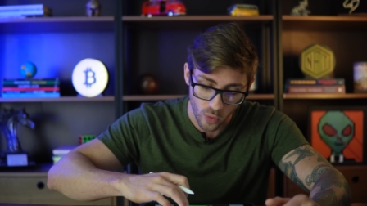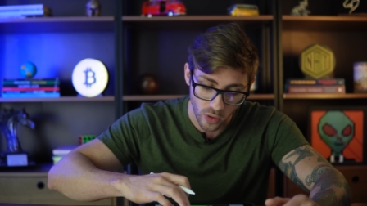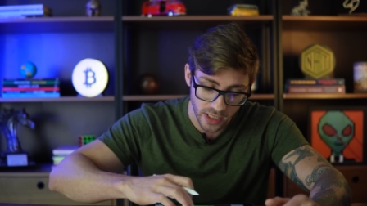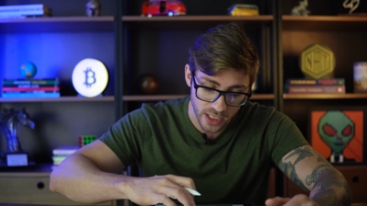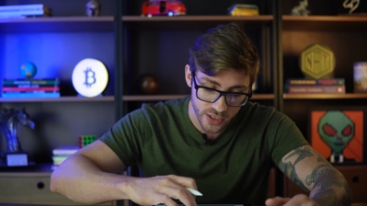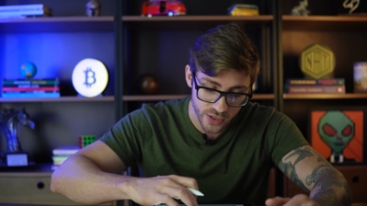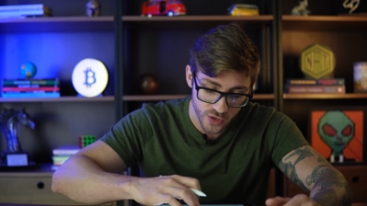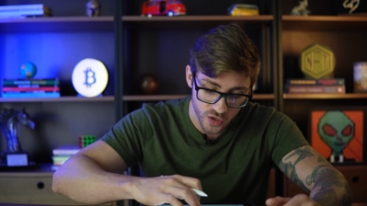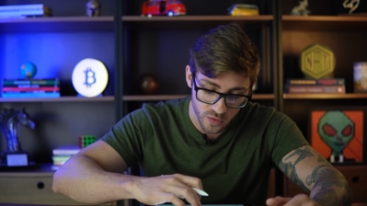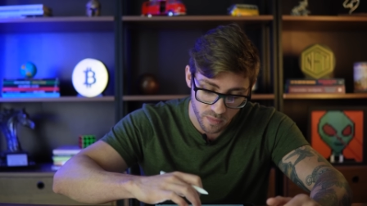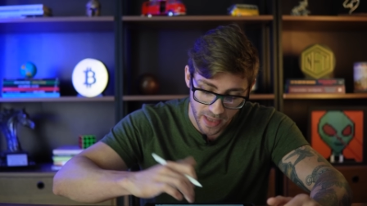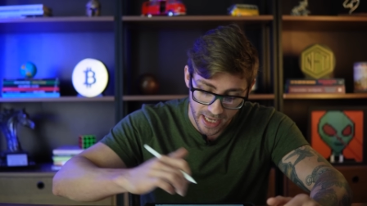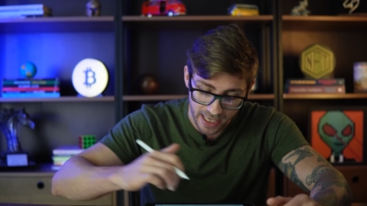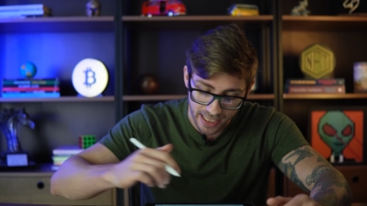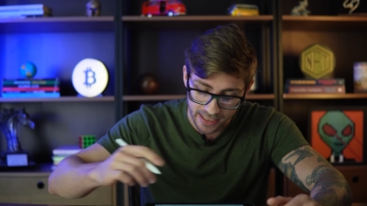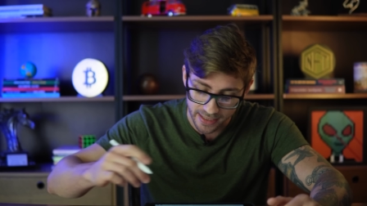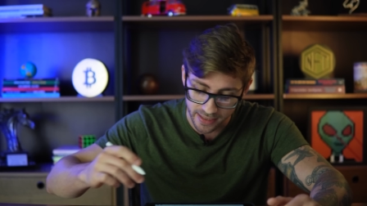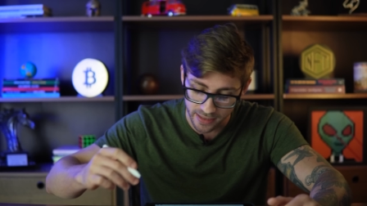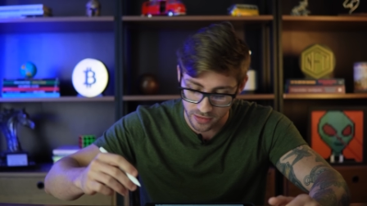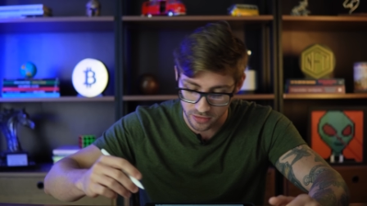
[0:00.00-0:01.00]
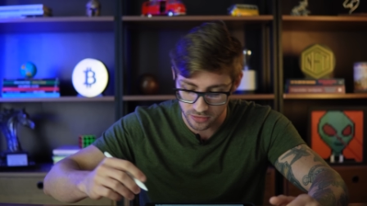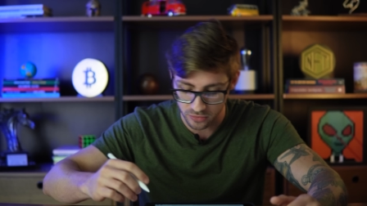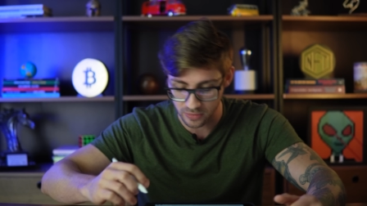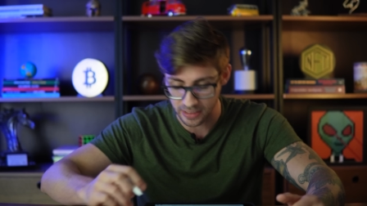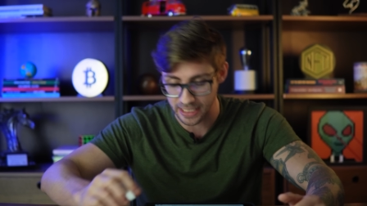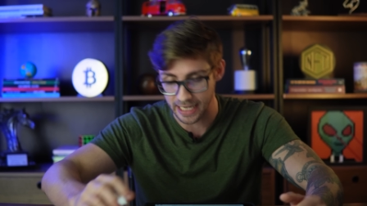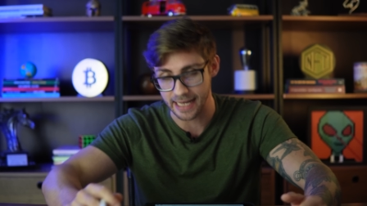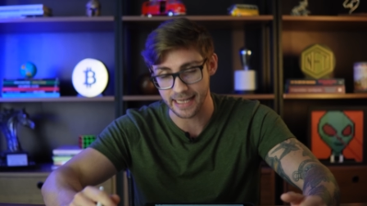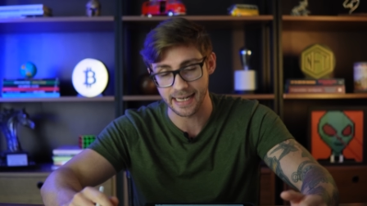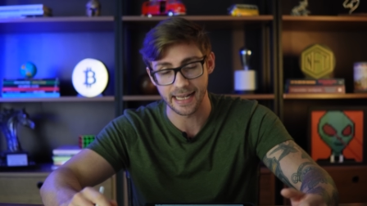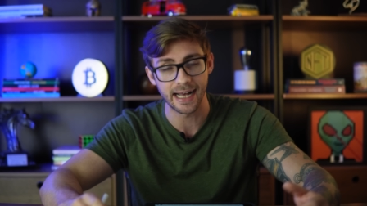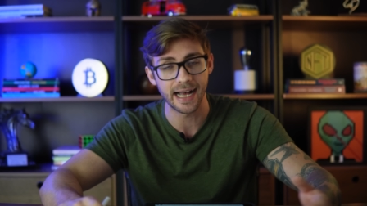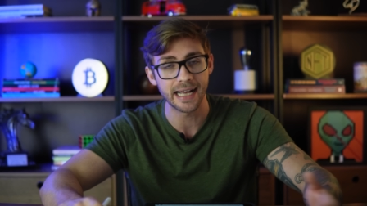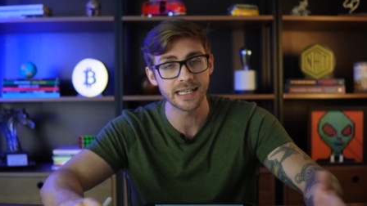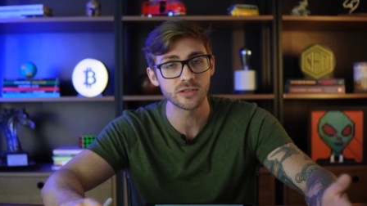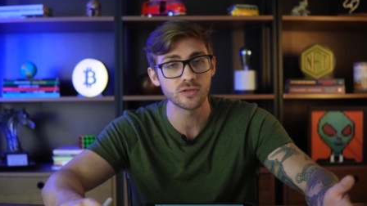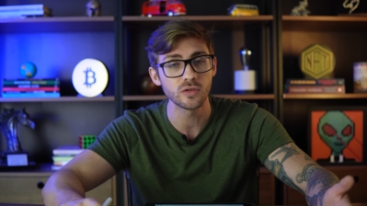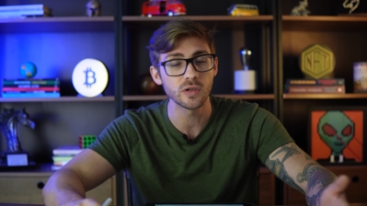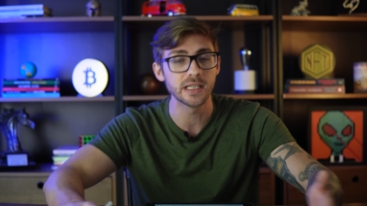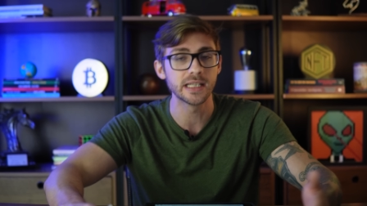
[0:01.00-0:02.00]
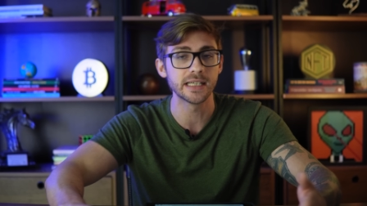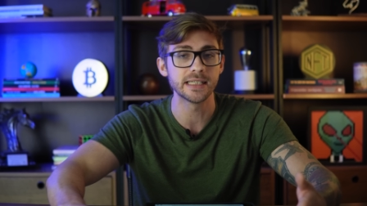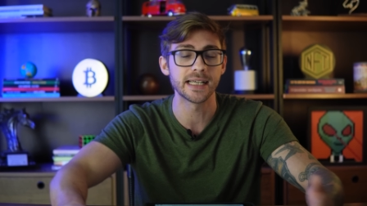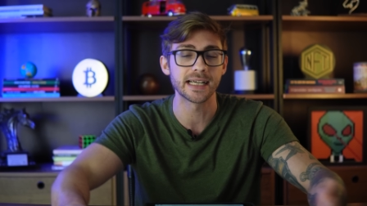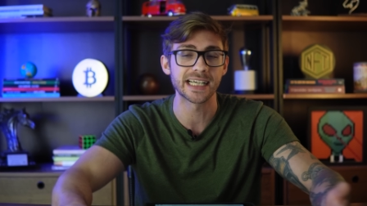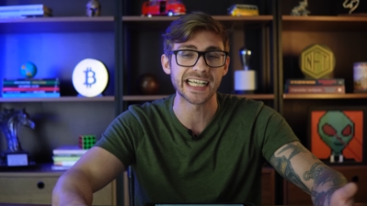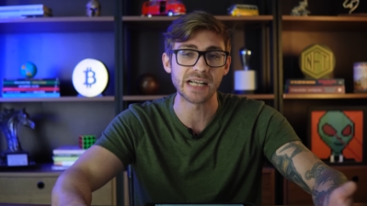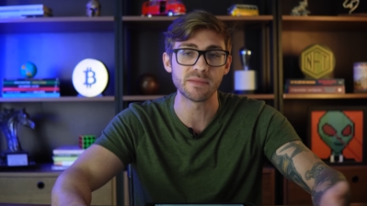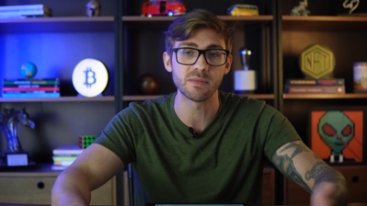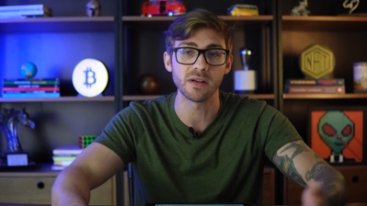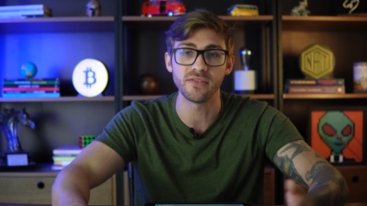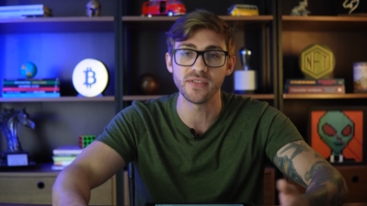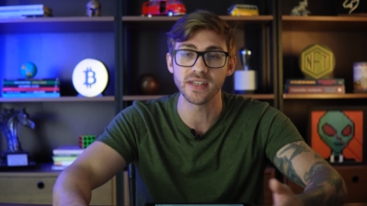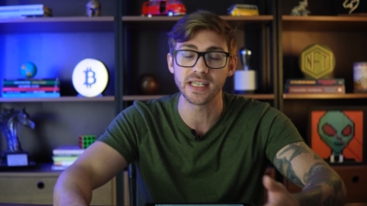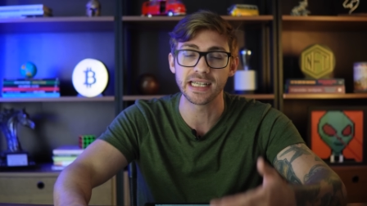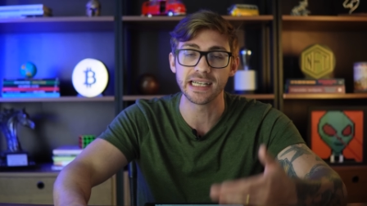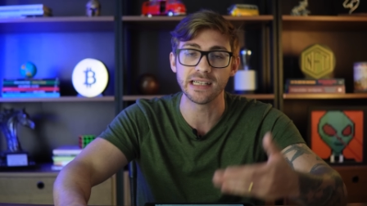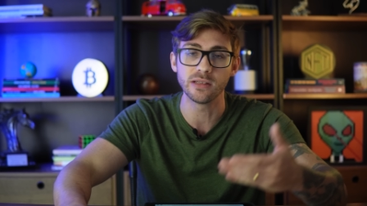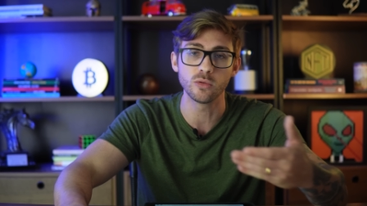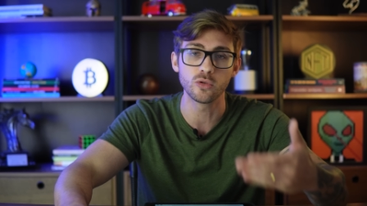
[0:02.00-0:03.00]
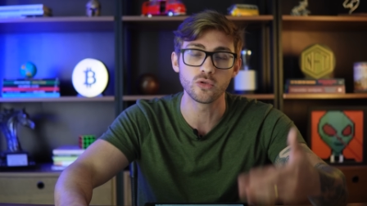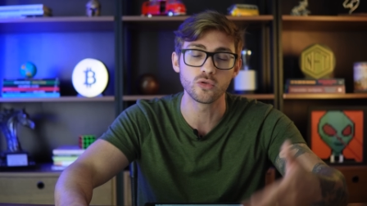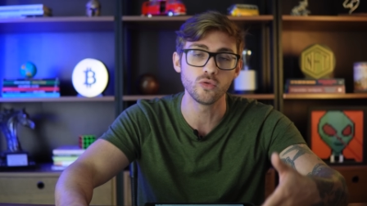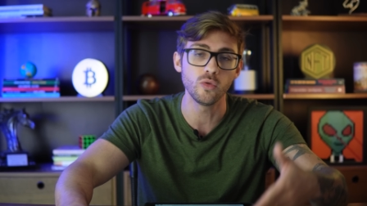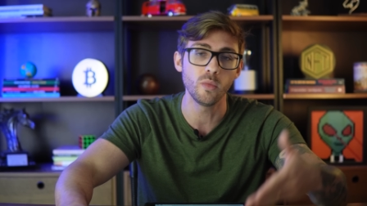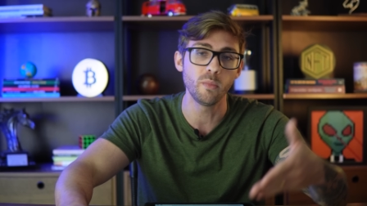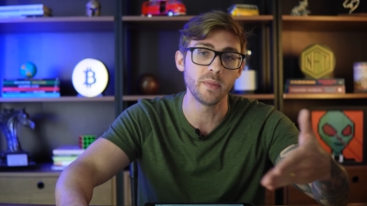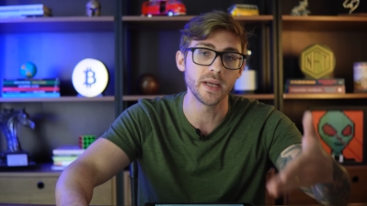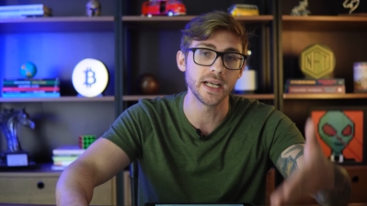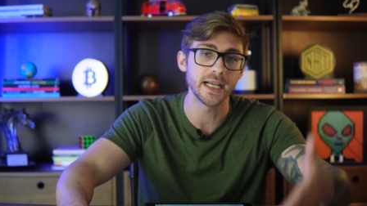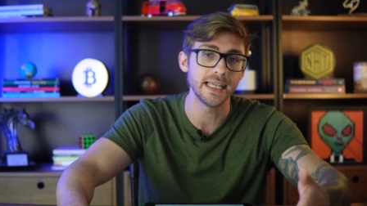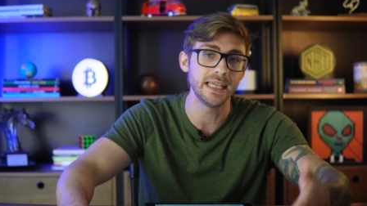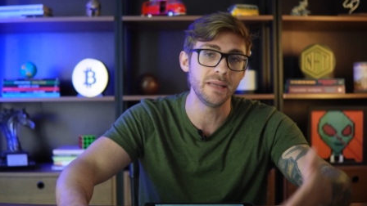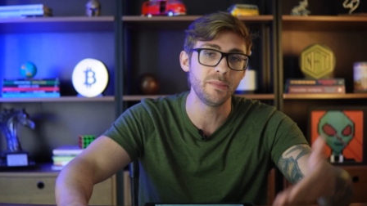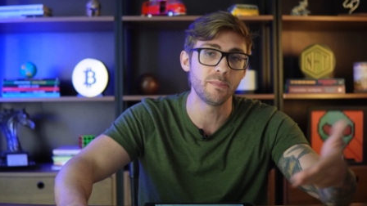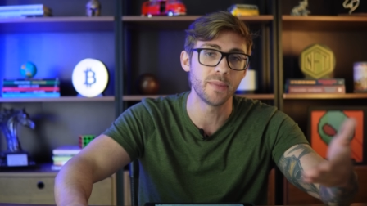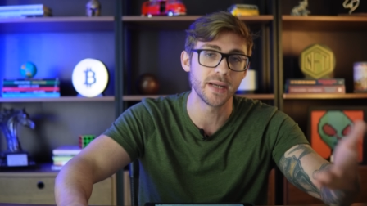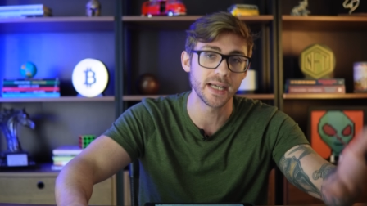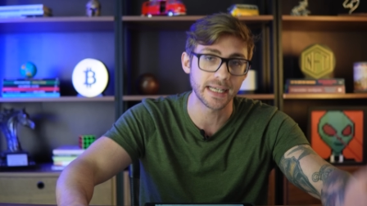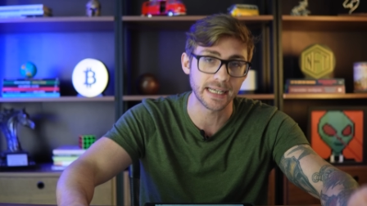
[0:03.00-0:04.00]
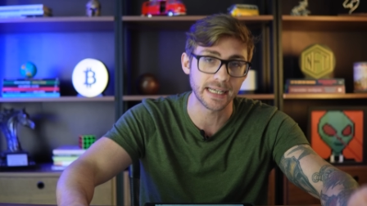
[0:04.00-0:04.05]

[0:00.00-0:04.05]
Quando a gente pega nisso, cara, a Solana acaba ficando super, hiper